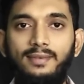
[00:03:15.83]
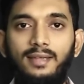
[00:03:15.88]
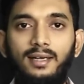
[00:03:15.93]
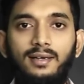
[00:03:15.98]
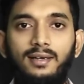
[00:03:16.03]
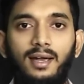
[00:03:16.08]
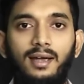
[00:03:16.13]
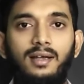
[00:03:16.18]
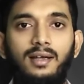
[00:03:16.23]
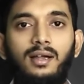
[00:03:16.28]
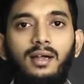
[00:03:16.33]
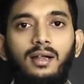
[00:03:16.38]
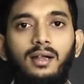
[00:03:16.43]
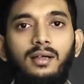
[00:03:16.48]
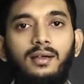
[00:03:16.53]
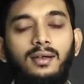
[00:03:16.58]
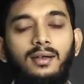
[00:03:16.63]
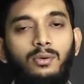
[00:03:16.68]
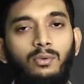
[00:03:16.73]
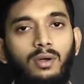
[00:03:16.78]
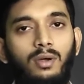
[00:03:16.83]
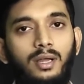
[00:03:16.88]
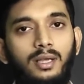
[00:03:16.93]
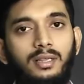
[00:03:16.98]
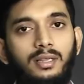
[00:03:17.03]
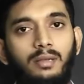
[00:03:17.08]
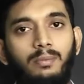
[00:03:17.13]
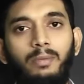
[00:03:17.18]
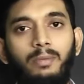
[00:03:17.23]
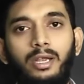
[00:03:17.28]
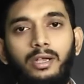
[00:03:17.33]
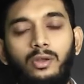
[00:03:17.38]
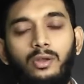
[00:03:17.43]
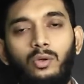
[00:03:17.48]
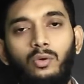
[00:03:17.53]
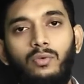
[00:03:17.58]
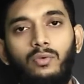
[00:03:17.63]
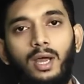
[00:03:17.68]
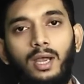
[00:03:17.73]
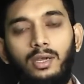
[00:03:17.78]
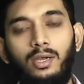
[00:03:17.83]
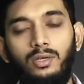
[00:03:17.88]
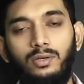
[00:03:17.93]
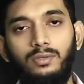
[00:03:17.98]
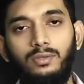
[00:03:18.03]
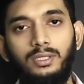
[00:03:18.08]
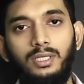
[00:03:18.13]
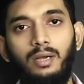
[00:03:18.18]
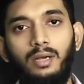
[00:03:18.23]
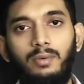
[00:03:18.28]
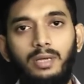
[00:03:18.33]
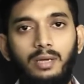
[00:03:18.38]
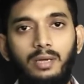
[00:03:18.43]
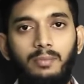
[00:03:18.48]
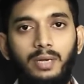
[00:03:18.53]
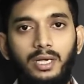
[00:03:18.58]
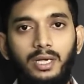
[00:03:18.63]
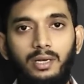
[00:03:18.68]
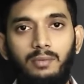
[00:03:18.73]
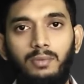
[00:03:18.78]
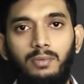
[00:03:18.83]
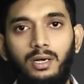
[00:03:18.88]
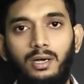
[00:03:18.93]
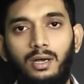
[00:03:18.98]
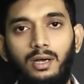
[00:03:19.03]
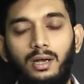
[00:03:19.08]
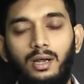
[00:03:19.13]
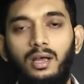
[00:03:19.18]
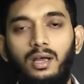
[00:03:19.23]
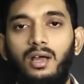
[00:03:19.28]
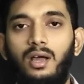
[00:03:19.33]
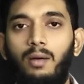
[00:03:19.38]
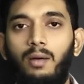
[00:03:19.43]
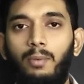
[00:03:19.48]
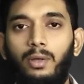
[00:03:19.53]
இந்த டன் கணக்கில் உள்ள இந்த பிடியூ வேல்யூவை வந்து அப்படியே மெயின்டைன் பண்ணுறாங்க